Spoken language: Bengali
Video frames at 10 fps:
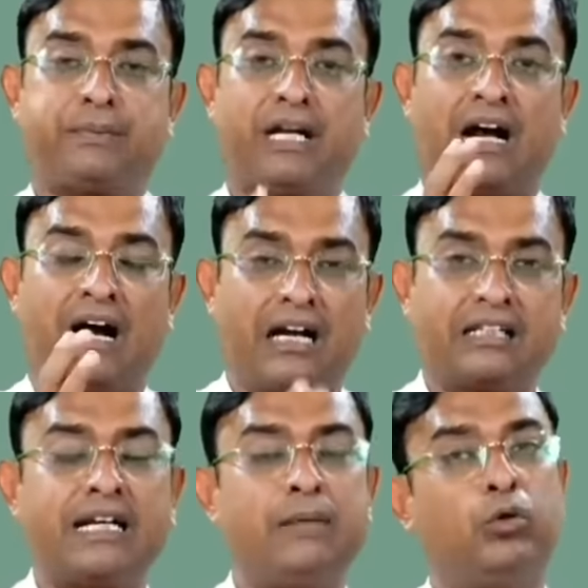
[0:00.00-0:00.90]
আপনার
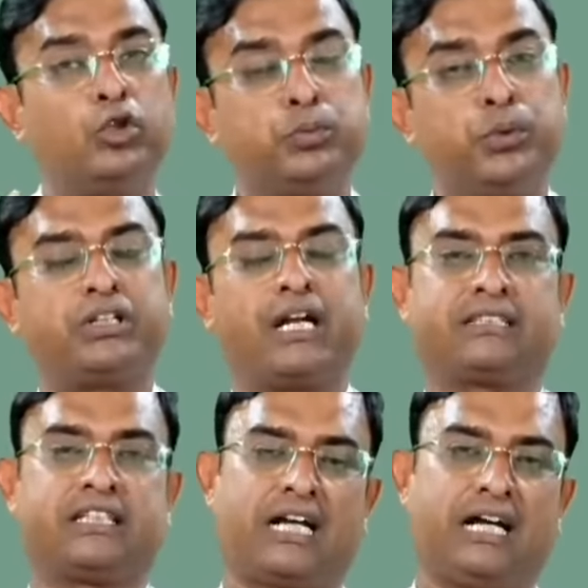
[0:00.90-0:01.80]
হাড়কে মজবুত
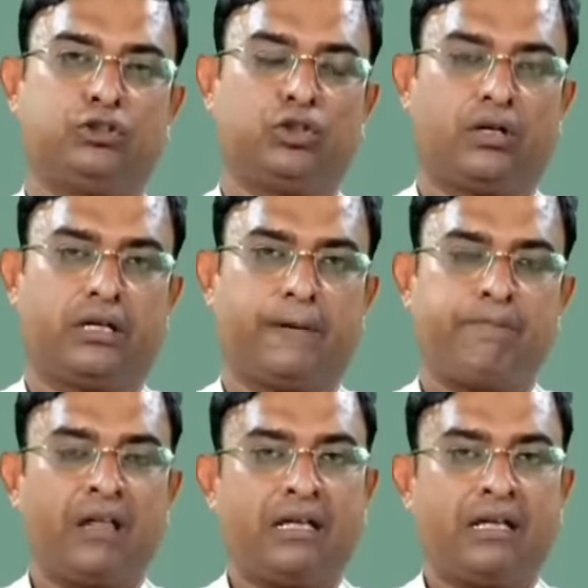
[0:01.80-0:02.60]
রাখতে সাহায্য করে